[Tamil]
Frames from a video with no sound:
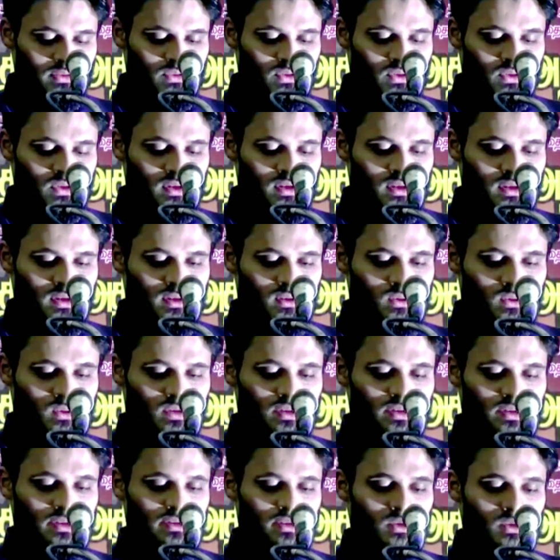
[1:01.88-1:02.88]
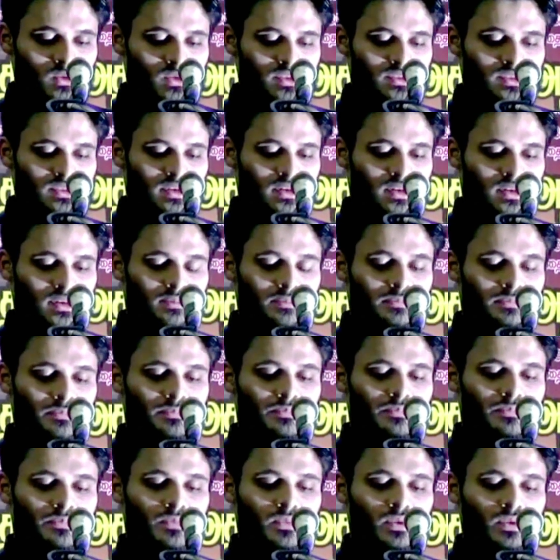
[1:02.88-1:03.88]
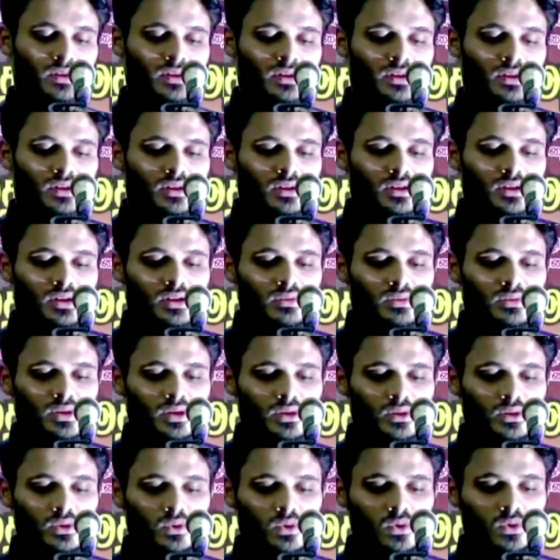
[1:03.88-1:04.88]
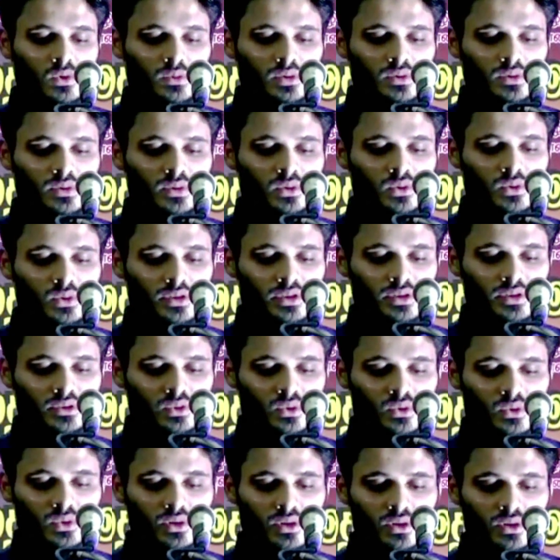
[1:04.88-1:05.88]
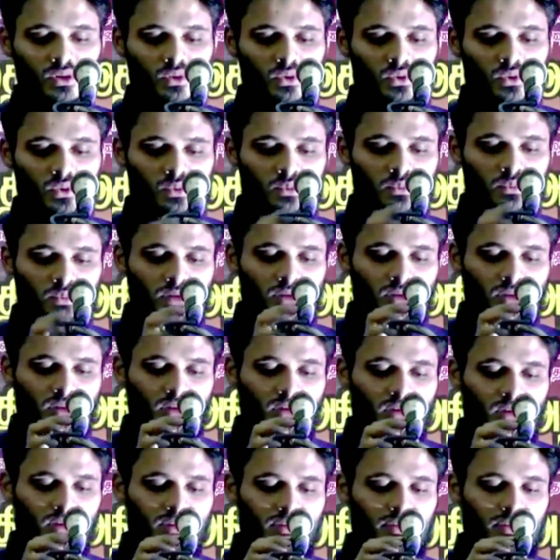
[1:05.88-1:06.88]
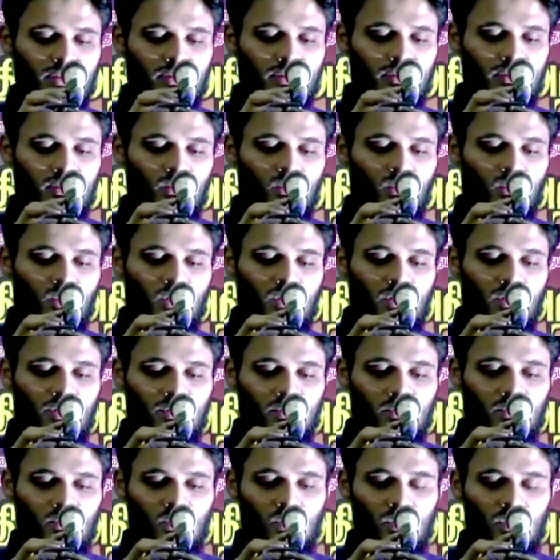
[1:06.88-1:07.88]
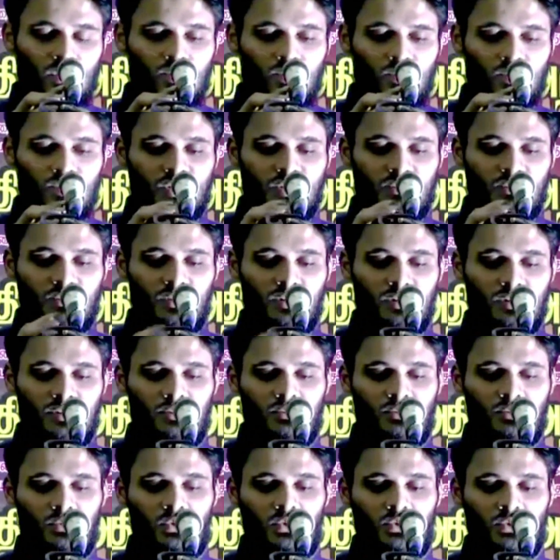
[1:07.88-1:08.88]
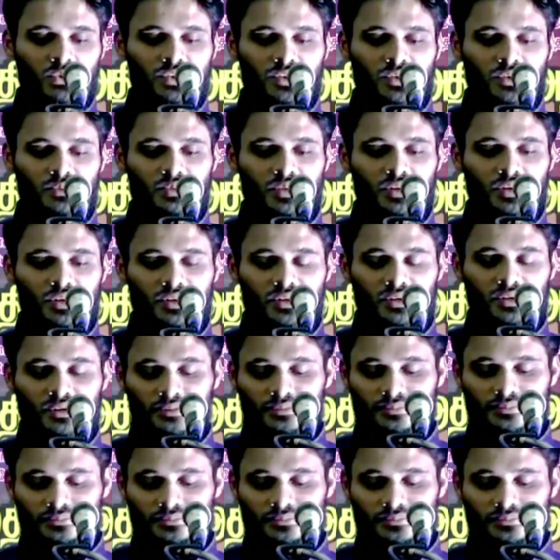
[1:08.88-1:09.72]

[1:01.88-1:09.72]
சல்லல்லாஹு அலிஹி வசல்லம் அவர்களோடும் அவர்களுடைய தோழர்களோடும் அல்லாஹ் என்னையும் உங்களையும் உலக முஸ்லிம்களையும் ஒன்று சேர்ப்பானாக